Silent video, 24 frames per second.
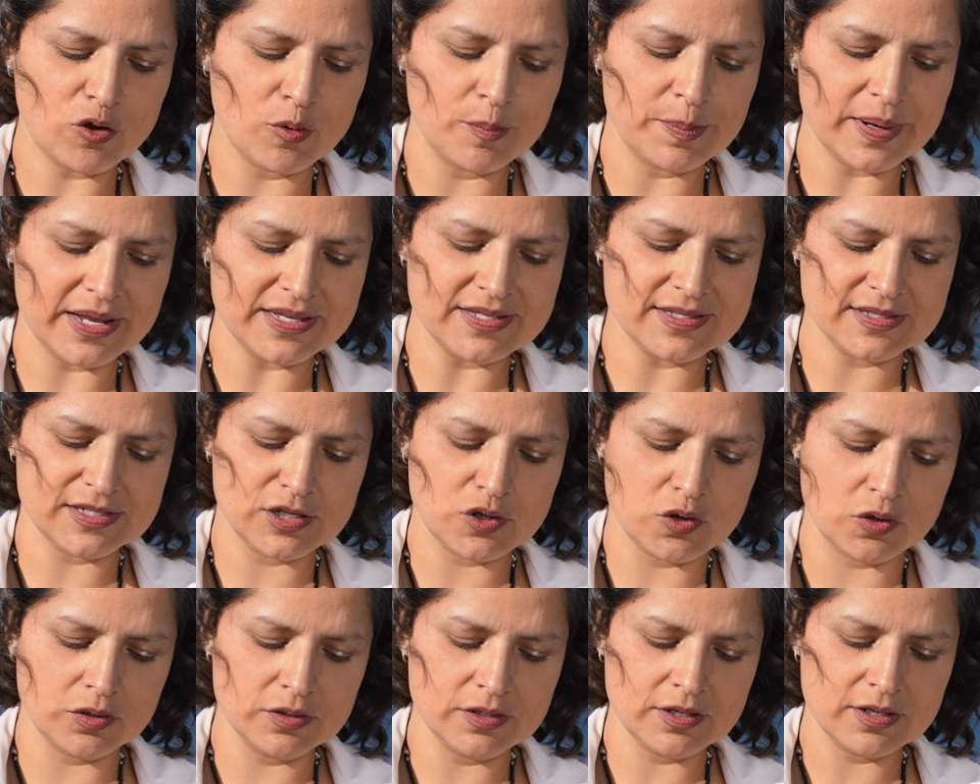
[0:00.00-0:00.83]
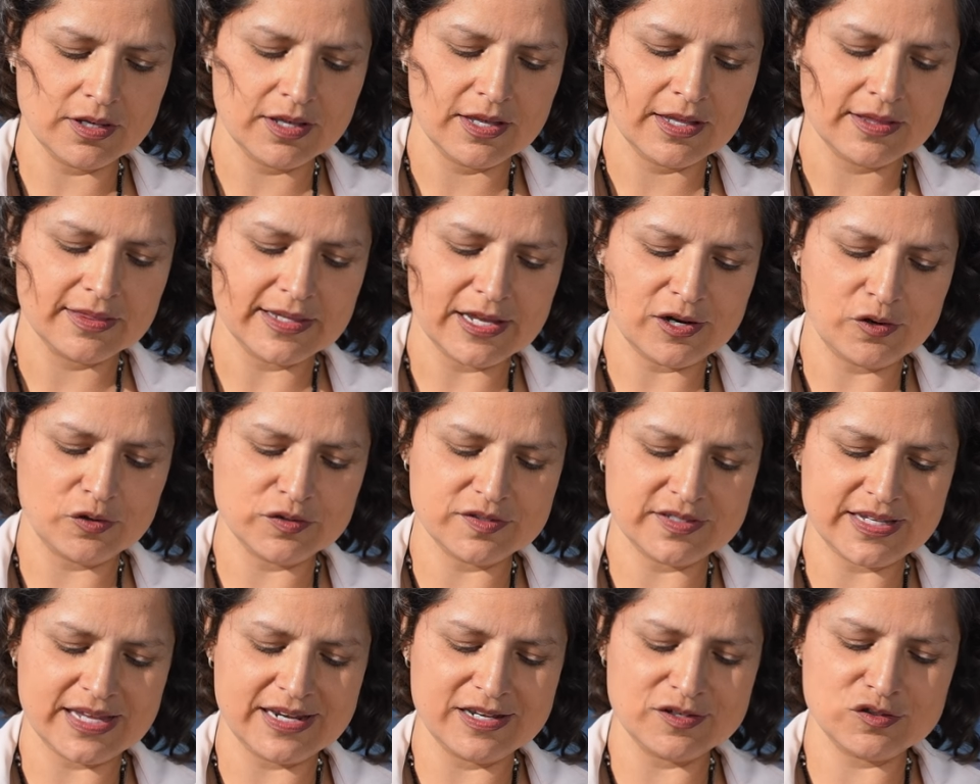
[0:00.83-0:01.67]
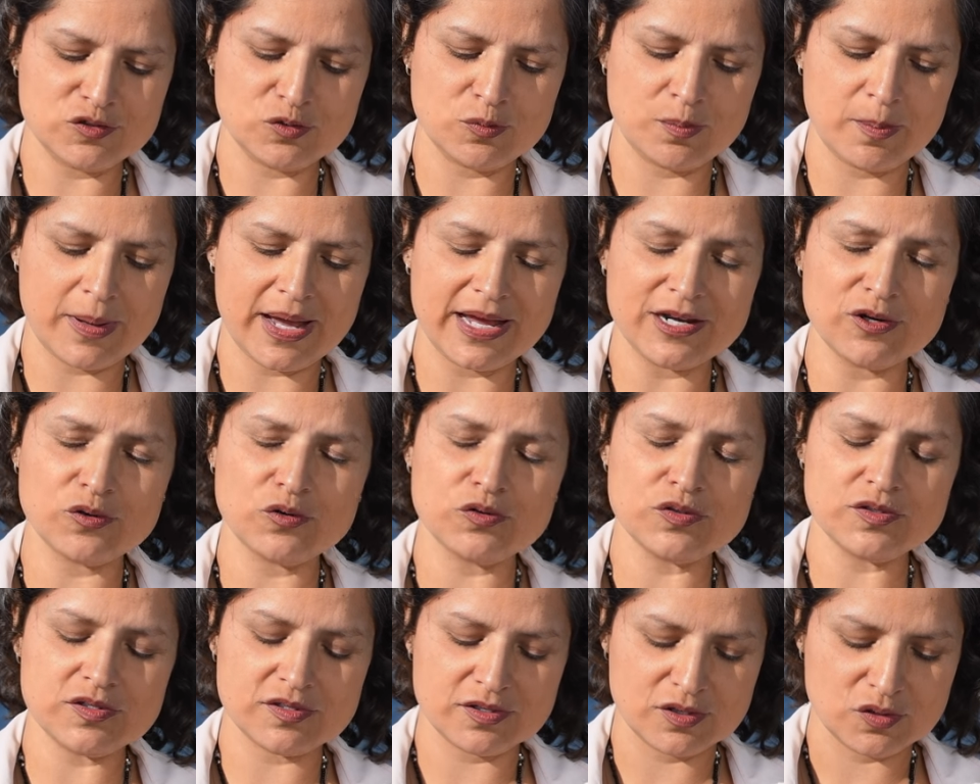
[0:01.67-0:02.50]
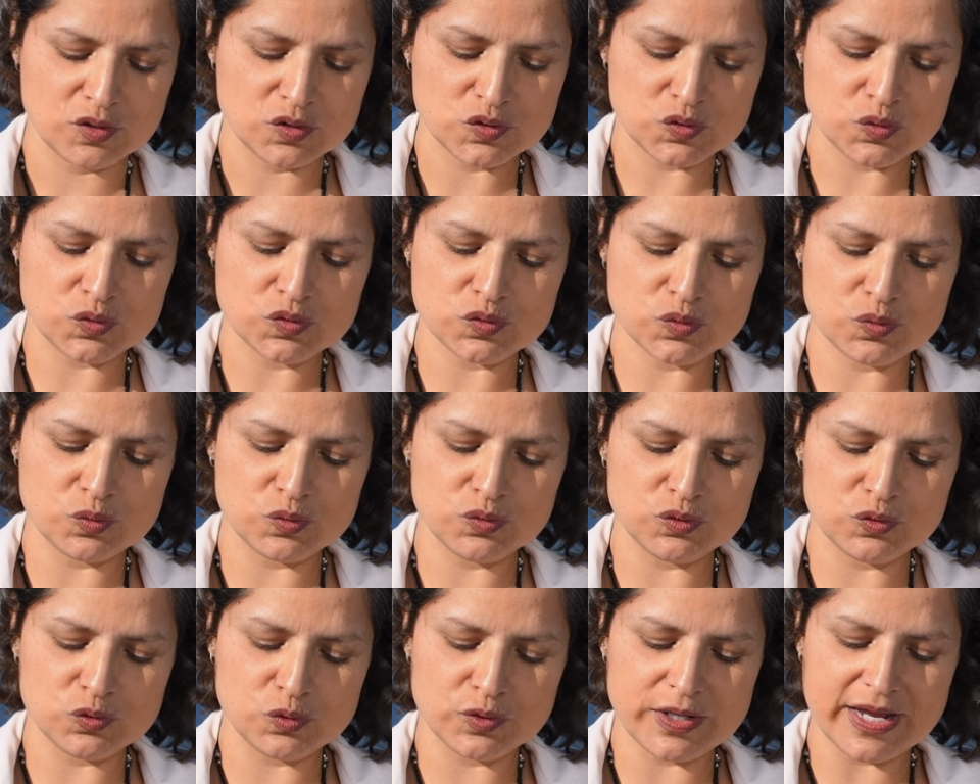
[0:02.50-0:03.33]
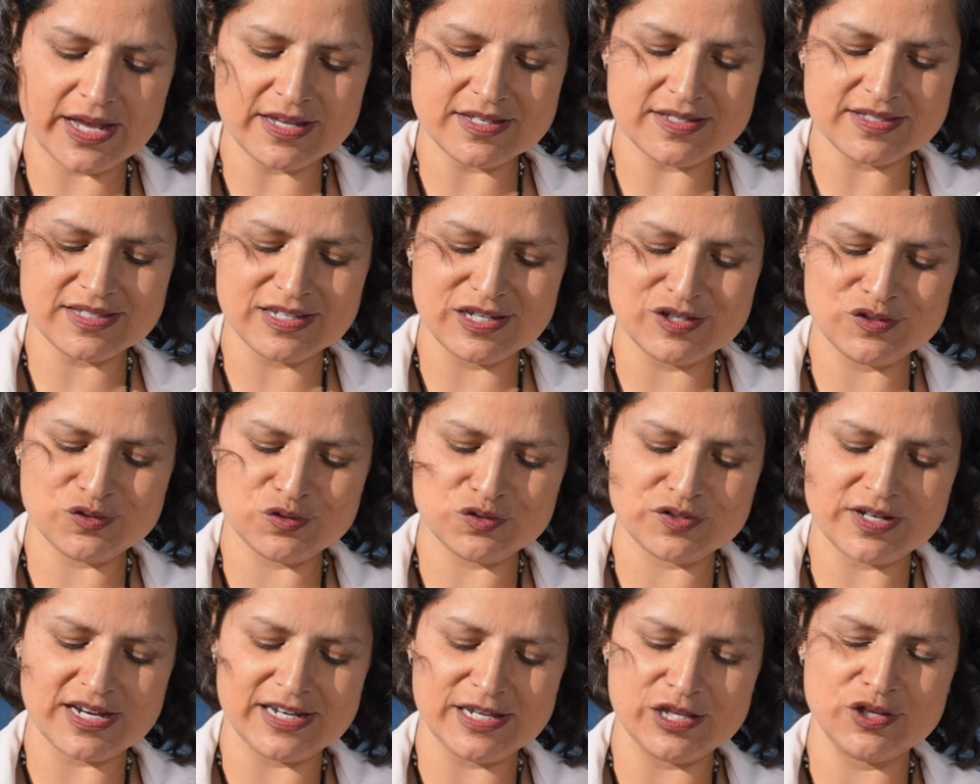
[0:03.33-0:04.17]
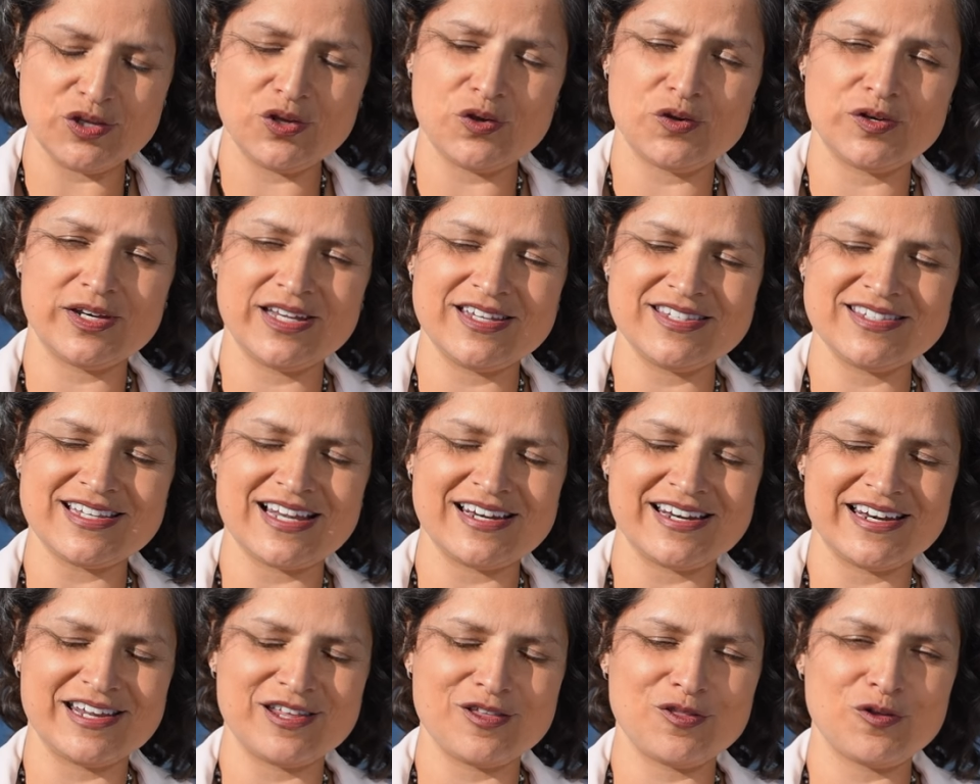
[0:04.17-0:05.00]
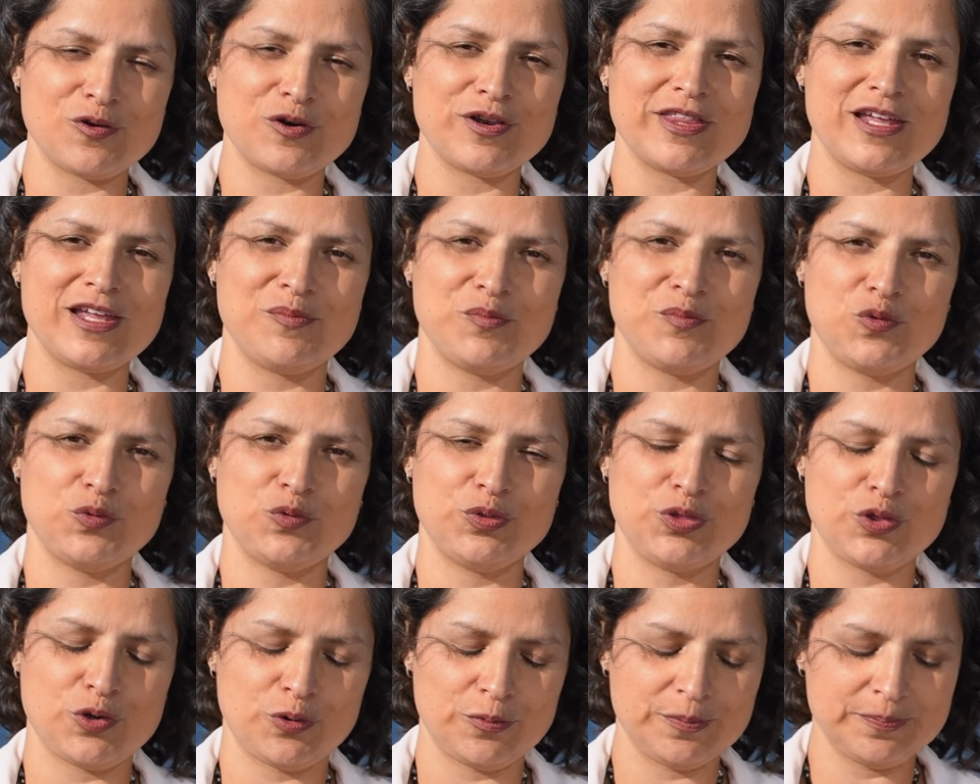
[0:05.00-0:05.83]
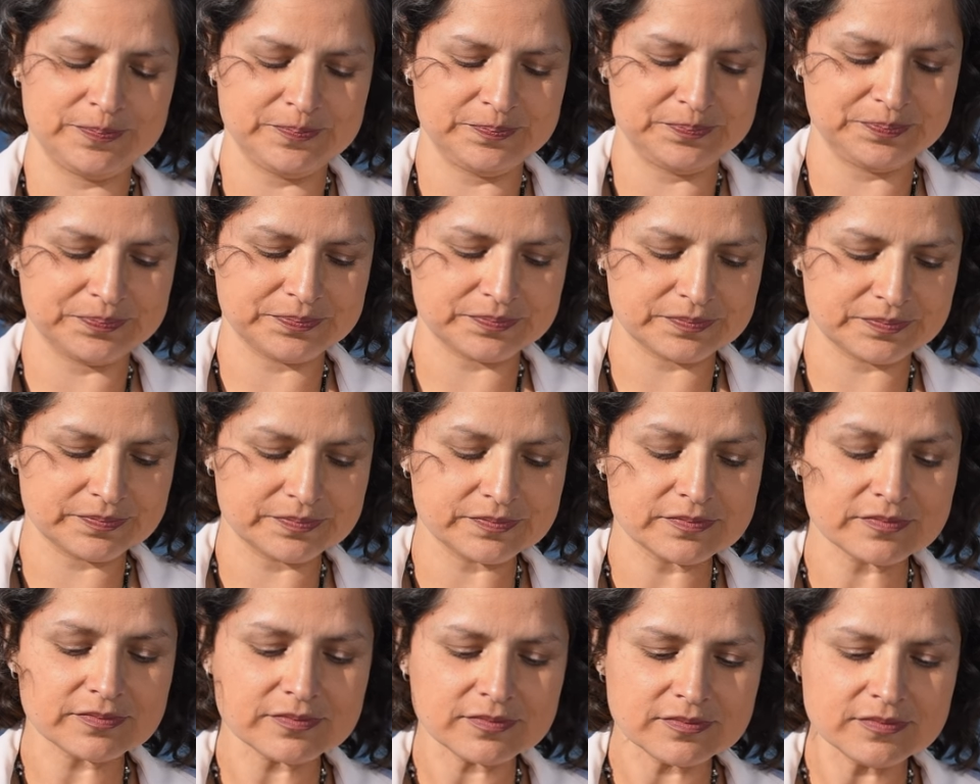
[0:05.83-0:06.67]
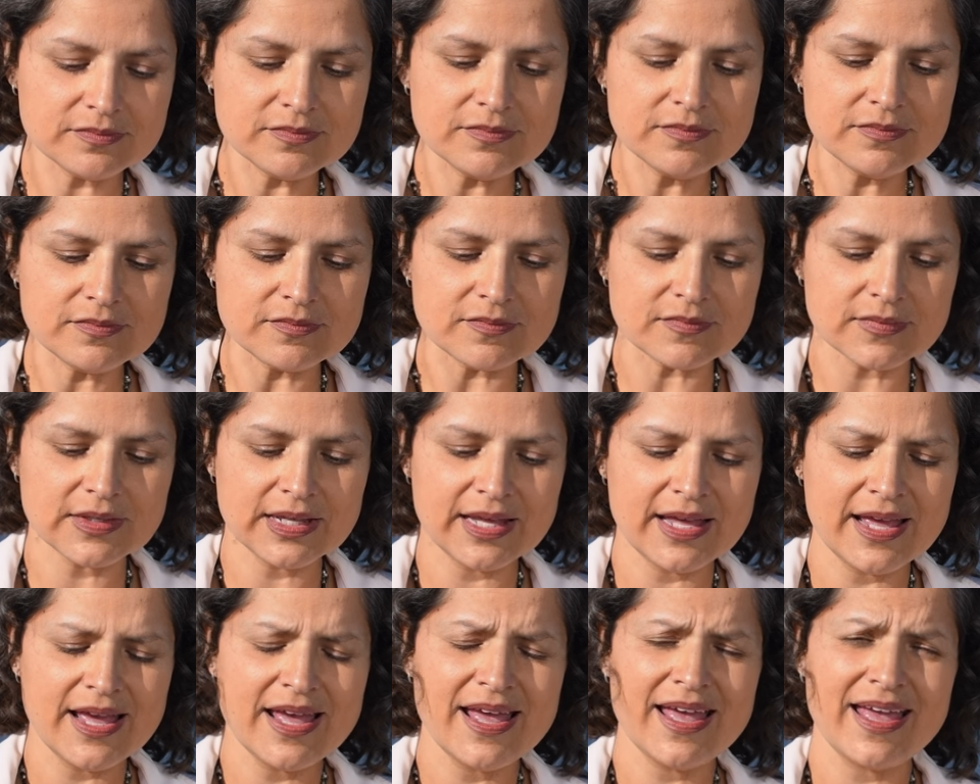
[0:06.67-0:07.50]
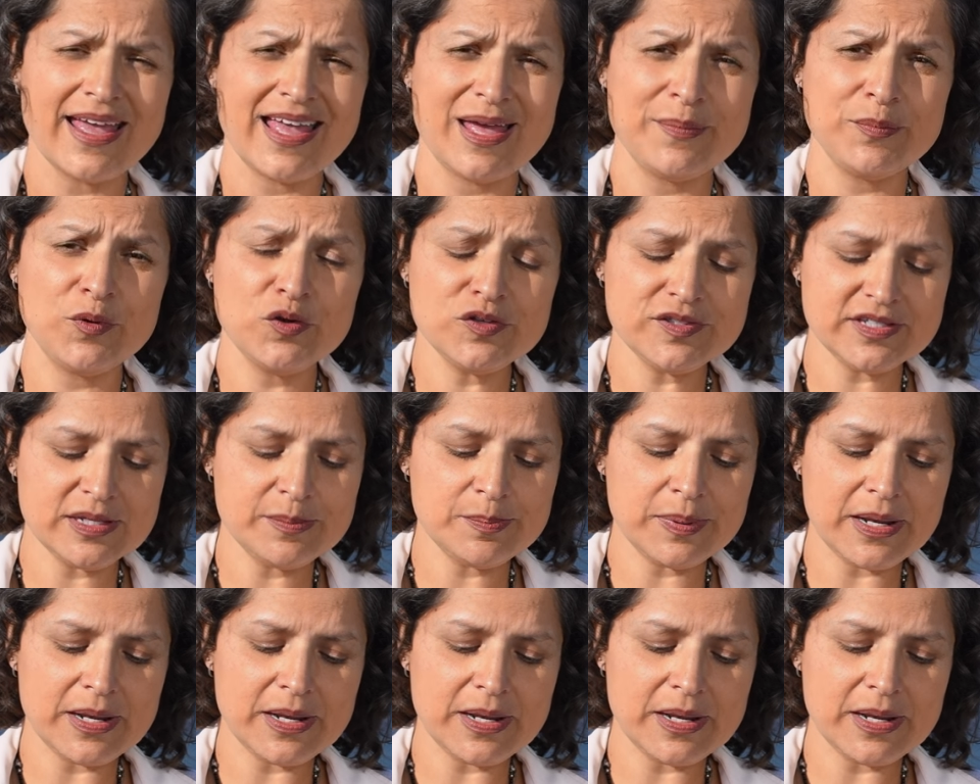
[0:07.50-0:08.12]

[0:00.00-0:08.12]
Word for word: ciudadanos de la clase mundial de estos niños y darle un pleno respeto y la comprensión de los seres humanos,